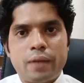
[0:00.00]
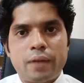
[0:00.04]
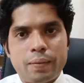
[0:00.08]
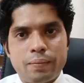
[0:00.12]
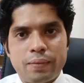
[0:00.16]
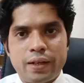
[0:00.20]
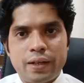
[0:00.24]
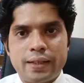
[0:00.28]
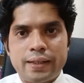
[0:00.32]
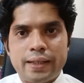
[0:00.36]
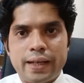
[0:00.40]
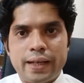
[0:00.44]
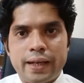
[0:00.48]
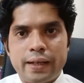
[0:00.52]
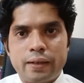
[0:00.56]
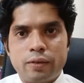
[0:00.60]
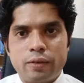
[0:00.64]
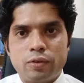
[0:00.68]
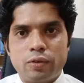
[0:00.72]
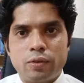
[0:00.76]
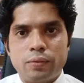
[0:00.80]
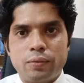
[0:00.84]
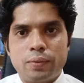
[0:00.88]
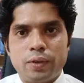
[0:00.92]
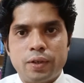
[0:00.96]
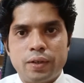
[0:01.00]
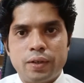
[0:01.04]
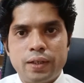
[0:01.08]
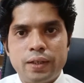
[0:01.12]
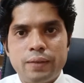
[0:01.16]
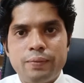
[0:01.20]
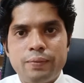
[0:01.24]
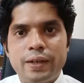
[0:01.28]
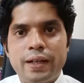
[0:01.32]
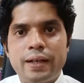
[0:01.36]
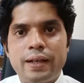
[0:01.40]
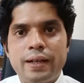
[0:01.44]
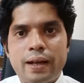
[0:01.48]
মামলা দায়ের করব
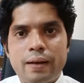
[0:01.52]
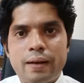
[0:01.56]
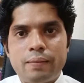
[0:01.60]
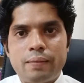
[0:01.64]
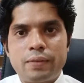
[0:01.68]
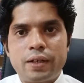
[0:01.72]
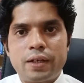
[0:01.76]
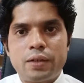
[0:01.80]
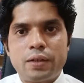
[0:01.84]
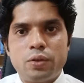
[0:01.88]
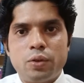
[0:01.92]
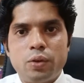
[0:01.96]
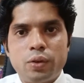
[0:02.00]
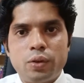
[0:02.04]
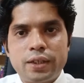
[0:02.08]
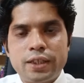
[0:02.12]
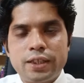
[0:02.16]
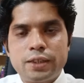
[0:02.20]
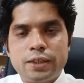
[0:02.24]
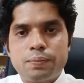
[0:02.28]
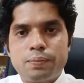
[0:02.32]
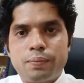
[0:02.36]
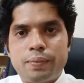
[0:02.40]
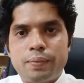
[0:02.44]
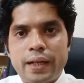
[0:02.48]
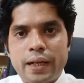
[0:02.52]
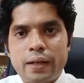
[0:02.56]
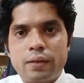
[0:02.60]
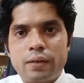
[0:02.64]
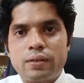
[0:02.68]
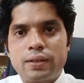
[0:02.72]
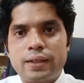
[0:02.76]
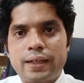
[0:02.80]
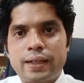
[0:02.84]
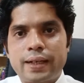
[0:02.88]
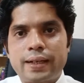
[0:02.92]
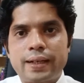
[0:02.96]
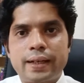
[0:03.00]
ইভেন আমরা নোটিশ
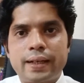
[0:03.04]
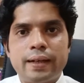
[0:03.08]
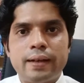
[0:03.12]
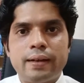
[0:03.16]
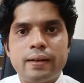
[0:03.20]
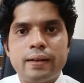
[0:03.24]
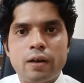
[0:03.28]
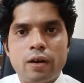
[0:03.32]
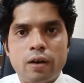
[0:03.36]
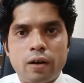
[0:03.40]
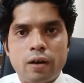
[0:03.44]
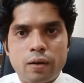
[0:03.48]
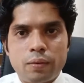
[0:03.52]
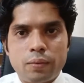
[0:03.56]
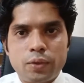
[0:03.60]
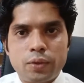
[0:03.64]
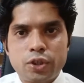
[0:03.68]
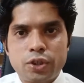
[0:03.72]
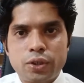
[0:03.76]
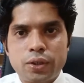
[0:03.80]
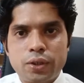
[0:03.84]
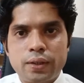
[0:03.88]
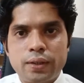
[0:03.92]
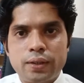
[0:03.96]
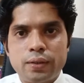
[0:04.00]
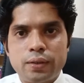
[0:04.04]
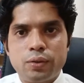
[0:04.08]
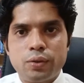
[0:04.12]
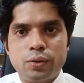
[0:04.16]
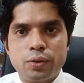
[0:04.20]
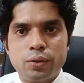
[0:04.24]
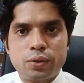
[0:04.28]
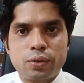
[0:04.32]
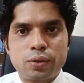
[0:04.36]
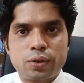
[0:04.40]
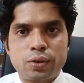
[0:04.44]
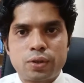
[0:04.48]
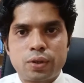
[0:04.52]
প্রেরণটাকে অবশ্যই
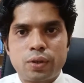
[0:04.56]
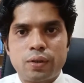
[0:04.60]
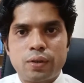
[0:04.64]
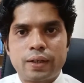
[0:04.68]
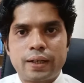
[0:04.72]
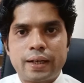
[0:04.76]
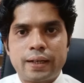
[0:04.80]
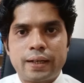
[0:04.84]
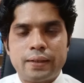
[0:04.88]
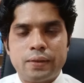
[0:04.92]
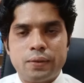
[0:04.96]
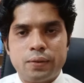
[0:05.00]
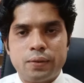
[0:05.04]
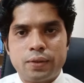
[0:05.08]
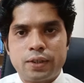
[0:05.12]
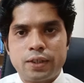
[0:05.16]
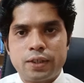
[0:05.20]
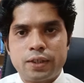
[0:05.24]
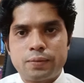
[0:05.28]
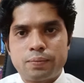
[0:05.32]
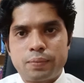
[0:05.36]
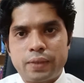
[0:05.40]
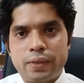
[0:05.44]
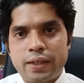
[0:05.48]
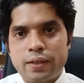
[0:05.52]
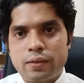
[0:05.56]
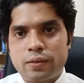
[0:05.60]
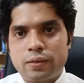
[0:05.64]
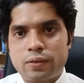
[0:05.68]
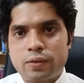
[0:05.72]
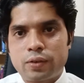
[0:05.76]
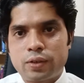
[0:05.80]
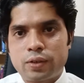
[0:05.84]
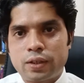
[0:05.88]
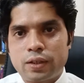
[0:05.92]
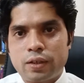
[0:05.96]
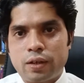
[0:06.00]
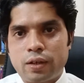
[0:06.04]
গুরুত্ব সহকারে নোটিশ প্রেরণ
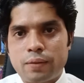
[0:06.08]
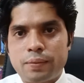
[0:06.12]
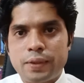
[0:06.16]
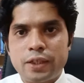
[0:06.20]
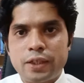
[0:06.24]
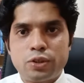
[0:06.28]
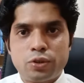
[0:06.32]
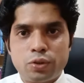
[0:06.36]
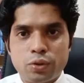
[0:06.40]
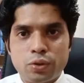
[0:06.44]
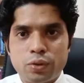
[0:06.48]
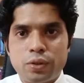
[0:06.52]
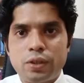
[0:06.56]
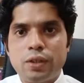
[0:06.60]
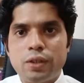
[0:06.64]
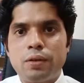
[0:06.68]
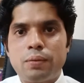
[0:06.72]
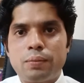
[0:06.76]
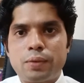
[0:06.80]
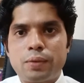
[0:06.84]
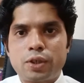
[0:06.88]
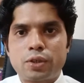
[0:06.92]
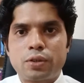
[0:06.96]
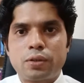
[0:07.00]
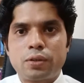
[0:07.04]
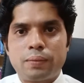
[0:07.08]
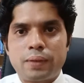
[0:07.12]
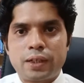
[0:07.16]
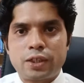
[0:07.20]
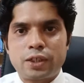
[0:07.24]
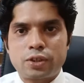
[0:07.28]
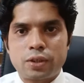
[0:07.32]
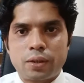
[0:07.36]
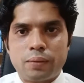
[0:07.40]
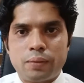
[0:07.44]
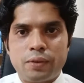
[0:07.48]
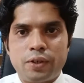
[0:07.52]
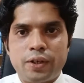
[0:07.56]
করতে হবে যদিও
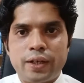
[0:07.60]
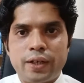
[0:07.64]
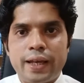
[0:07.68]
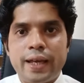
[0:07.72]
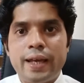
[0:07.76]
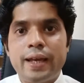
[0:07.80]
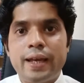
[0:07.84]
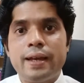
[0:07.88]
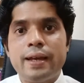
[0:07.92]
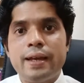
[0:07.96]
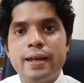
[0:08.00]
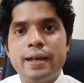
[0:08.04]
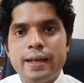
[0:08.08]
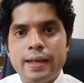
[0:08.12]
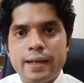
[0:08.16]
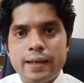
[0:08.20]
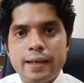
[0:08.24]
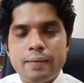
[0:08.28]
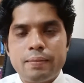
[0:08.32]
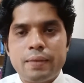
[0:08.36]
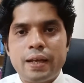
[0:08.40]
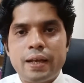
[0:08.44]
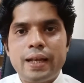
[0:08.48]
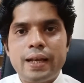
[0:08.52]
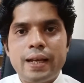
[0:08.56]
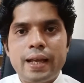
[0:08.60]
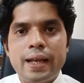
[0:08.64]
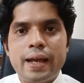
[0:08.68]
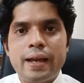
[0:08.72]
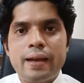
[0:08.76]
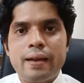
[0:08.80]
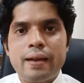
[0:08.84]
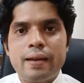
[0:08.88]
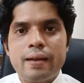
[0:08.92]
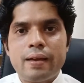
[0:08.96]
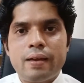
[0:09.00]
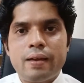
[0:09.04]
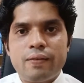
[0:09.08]
বর্তমান সময়ে ইমেইলে
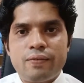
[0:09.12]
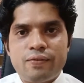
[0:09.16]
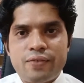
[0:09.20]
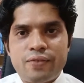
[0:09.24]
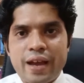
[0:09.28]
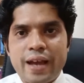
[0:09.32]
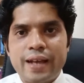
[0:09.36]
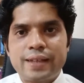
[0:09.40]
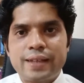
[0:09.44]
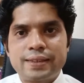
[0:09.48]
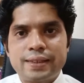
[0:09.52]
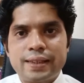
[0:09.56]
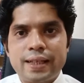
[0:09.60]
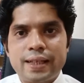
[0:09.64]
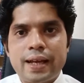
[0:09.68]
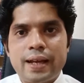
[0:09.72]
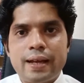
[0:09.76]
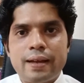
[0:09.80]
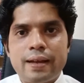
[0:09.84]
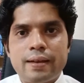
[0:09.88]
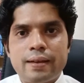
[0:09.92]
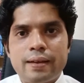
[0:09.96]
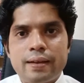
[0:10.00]
ফ্যাক্সে